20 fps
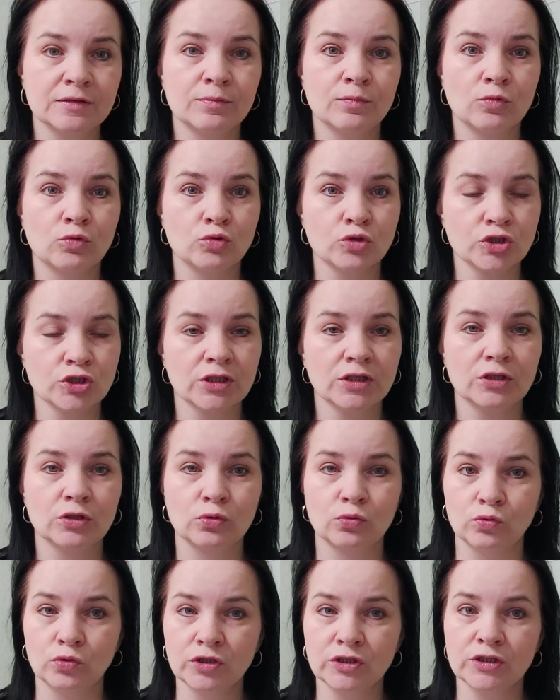можно
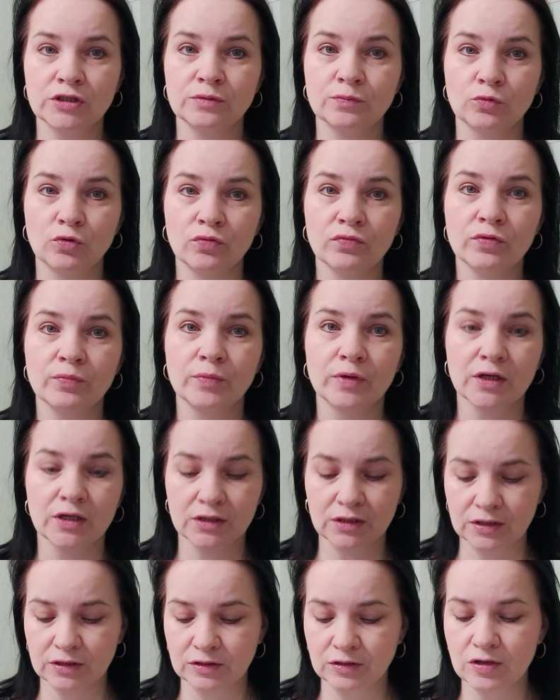до 7
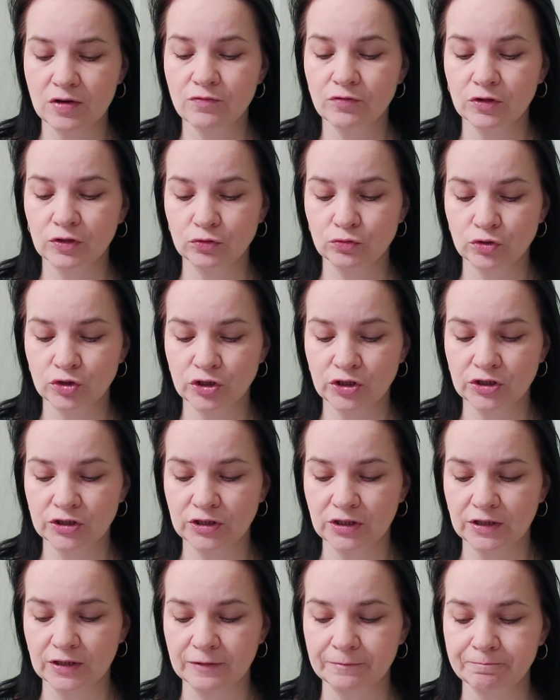марта
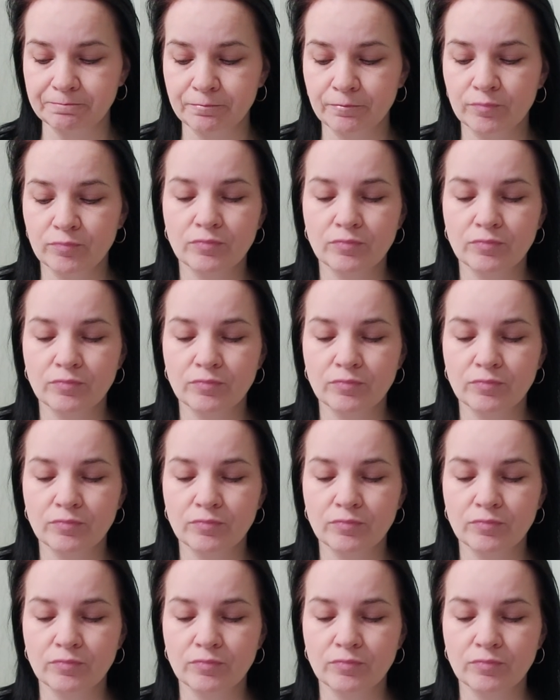включительно.